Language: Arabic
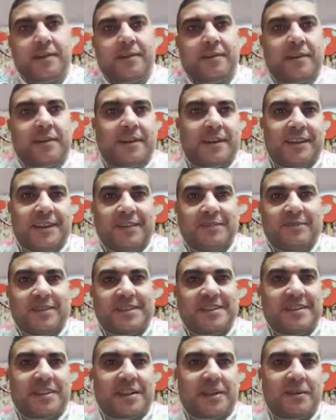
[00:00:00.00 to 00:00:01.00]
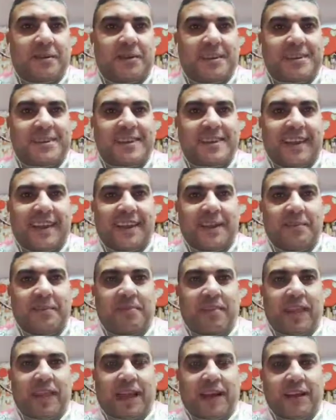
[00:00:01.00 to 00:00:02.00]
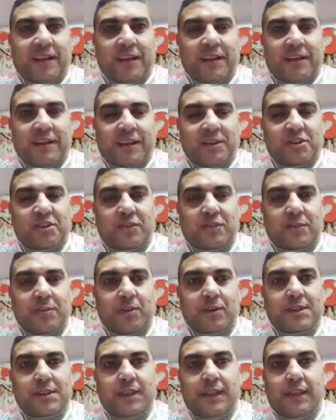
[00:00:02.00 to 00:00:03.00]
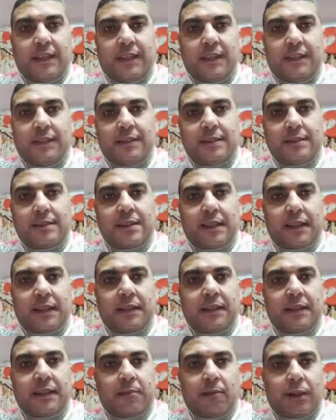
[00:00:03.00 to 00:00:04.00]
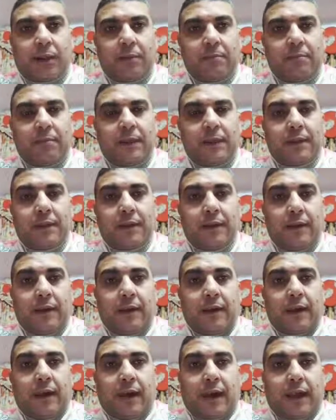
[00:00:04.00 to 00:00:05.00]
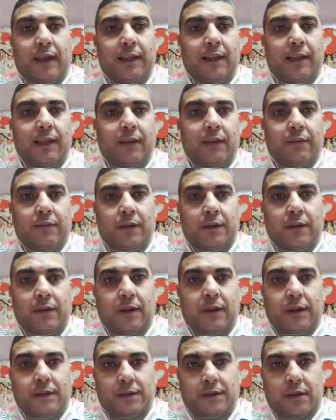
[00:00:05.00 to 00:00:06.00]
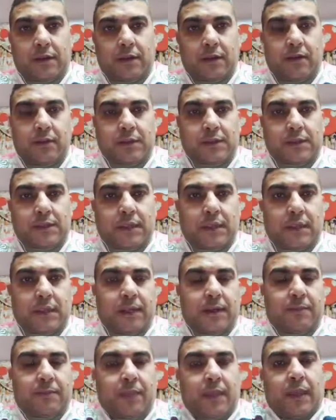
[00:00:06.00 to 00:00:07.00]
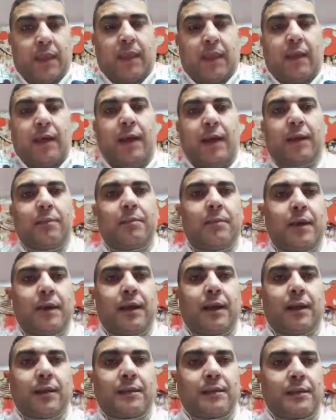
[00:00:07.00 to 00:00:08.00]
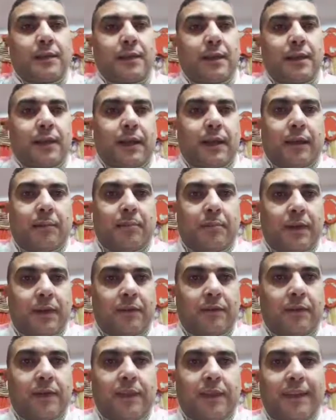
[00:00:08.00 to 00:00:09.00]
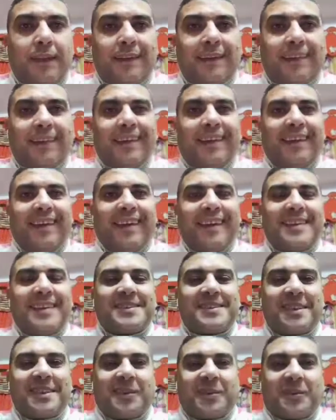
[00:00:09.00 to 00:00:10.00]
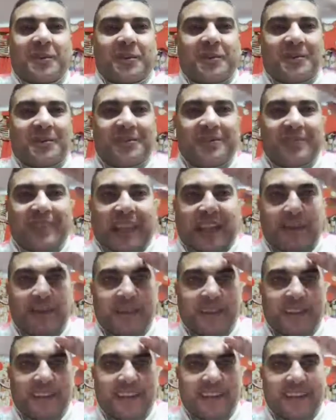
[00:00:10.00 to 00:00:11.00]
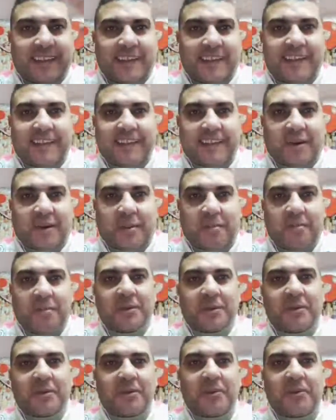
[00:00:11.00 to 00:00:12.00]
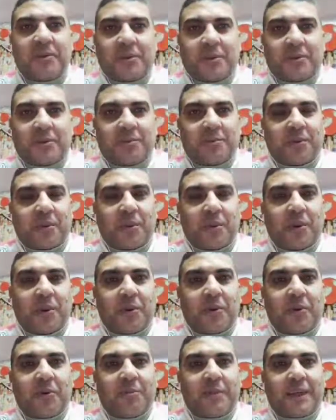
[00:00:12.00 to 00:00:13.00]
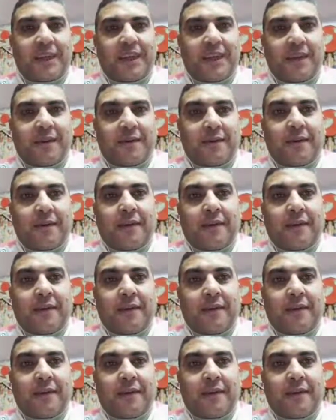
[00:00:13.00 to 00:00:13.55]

الرحيم والصلاة والسلام على أشرف المرسلين سيدنا محمد عليه أفضل الصلاة والسلام أحبائي الأعزاء أحبائي في الله إزيكم عاملين إيه يا رب تكونوا كلكم بخير